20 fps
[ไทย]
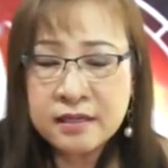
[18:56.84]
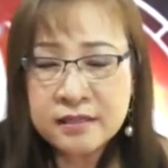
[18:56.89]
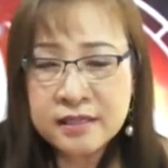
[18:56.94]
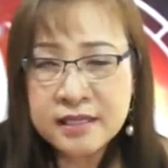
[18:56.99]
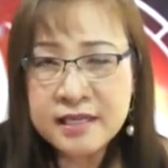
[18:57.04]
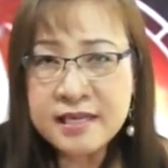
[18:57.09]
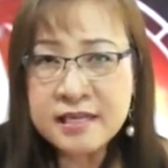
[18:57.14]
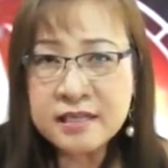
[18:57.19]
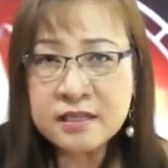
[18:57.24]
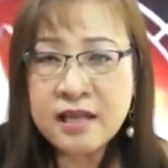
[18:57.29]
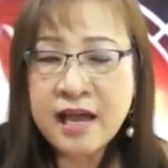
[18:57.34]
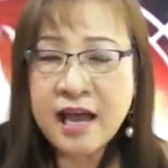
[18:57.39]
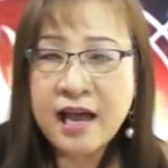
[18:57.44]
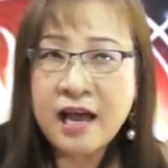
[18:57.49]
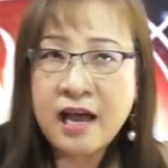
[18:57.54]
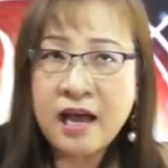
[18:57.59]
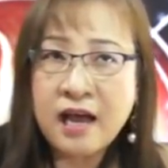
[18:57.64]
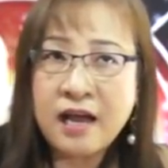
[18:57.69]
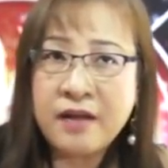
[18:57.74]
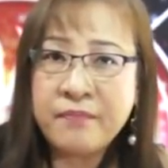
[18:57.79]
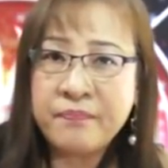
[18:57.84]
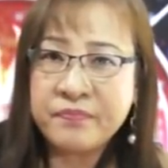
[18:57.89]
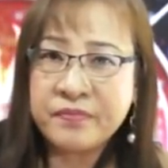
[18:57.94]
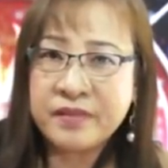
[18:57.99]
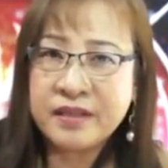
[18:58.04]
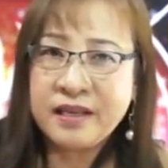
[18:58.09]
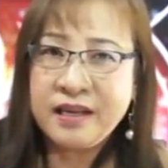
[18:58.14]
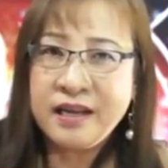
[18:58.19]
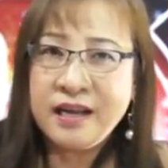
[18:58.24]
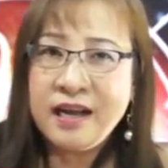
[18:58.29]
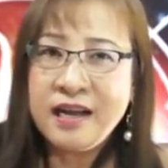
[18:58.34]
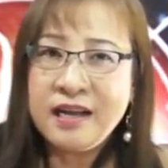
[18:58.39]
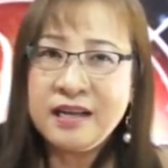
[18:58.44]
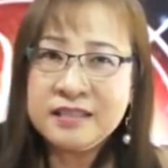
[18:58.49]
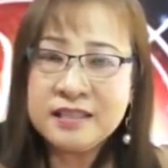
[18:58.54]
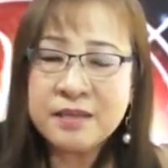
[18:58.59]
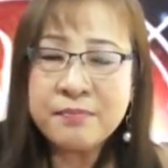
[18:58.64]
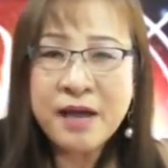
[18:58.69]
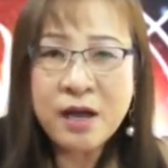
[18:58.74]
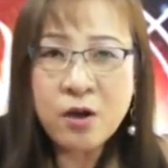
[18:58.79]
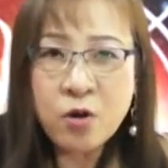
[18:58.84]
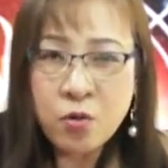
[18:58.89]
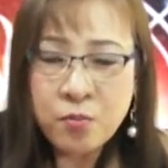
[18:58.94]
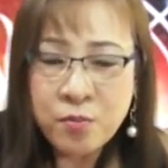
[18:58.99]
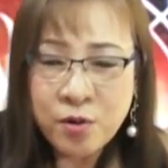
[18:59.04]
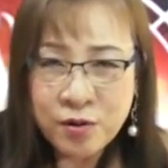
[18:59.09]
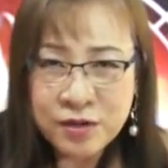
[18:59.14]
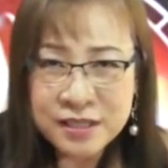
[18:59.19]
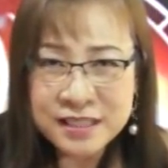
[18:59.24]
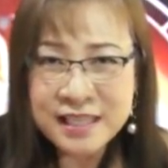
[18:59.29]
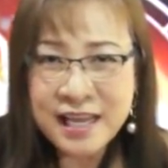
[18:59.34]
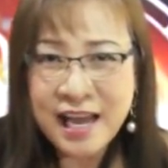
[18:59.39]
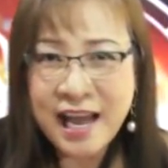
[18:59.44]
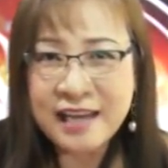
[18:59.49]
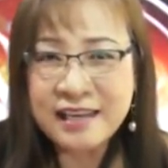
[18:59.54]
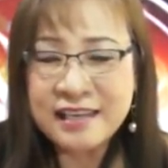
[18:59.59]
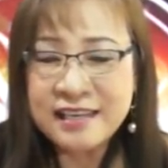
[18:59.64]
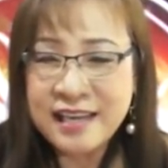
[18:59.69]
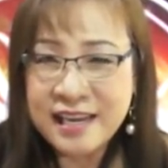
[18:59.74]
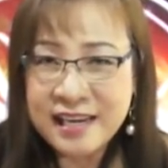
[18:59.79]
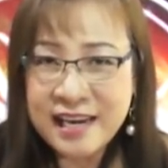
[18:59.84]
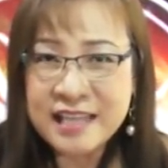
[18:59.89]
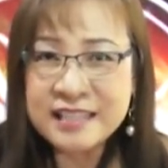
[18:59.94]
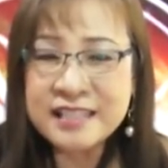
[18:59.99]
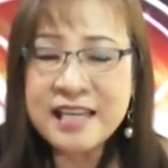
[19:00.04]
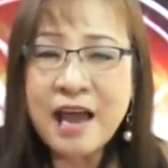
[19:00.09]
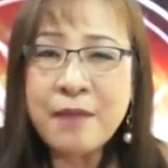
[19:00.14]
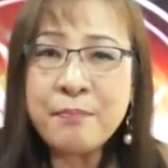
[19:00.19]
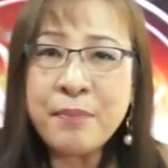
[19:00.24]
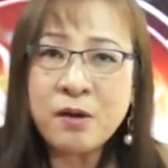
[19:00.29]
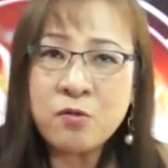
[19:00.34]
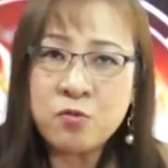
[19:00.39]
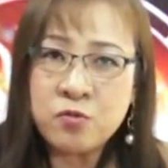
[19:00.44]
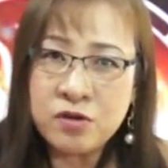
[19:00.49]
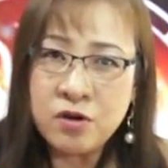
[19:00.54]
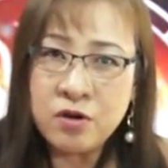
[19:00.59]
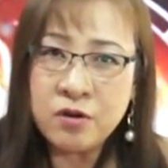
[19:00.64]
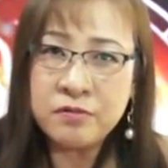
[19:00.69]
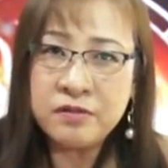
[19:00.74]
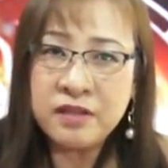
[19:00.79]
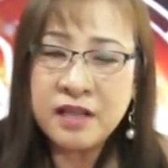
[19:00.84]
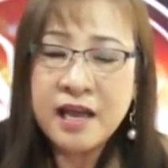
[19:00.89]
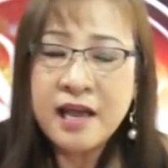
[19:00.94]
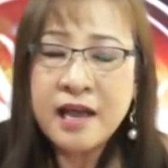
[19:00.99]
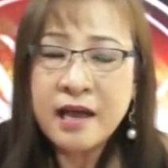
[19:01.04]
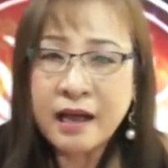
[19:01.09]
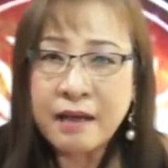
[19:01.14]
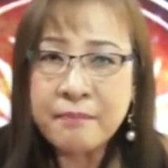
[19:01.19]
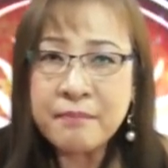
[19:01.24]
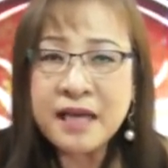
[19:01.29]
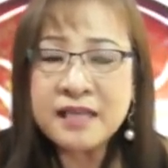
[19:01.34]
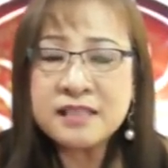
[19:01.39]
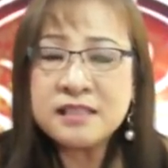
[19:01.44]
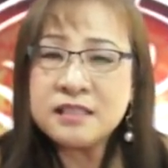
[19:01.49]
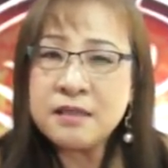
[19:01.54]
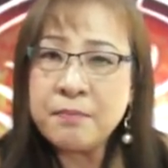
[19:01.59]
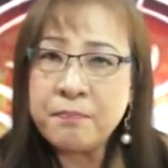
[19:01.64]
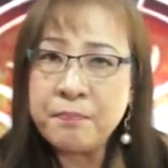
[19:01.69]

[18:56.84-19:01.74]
ที่สมาคมโหราศาสตร์นานาชาติบางขุนนนท์กำลังจะ